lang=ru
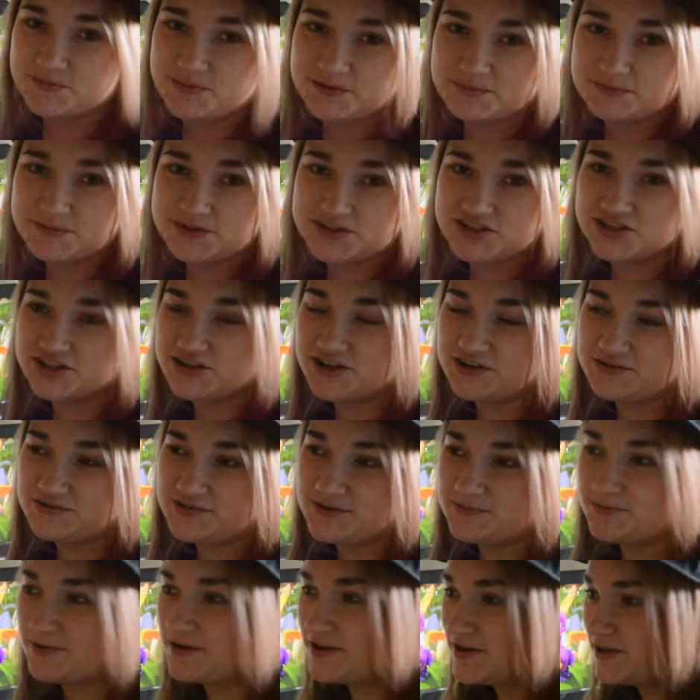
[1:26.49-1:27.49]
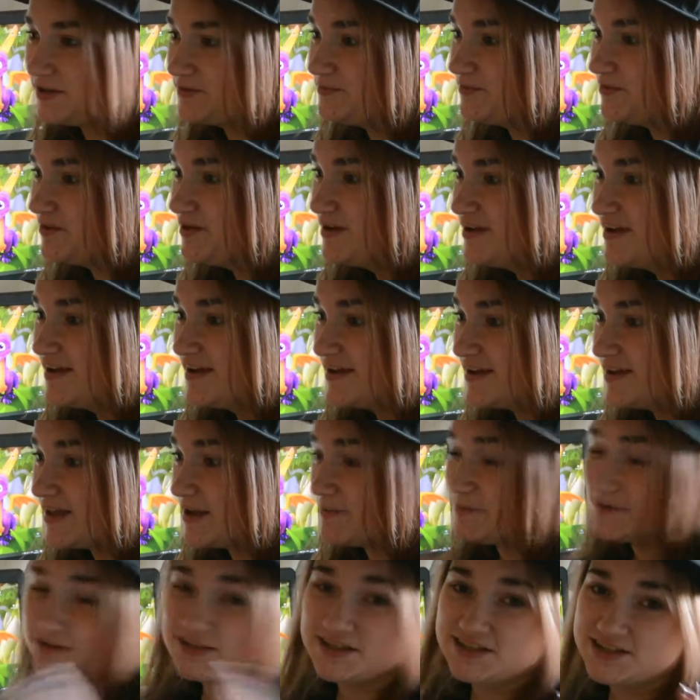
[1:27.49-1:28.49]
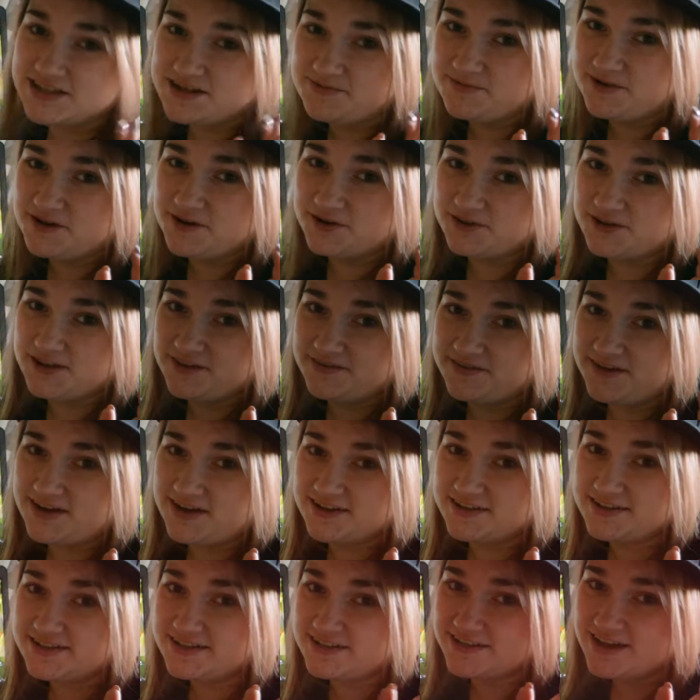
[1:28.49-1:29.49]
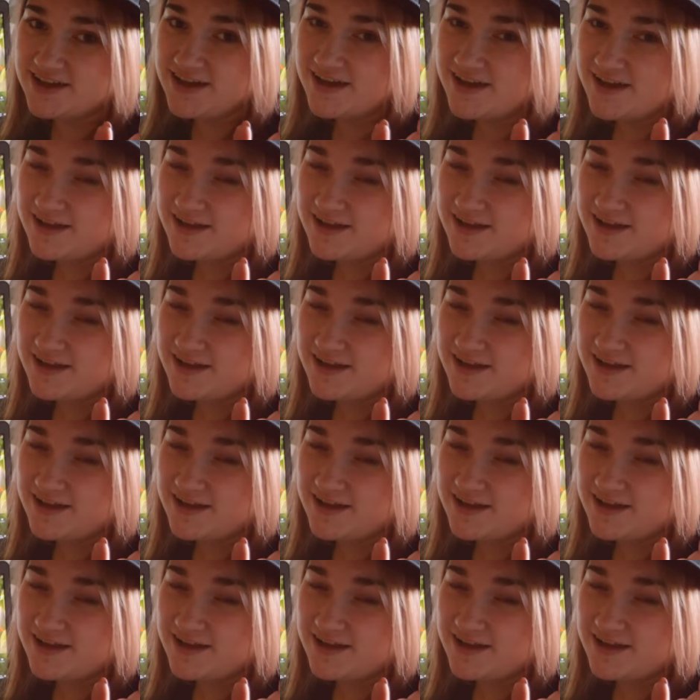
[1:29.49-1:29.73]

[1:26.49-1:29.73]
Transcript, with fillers: подписчиков, и поэтому я просто снимаю для вас.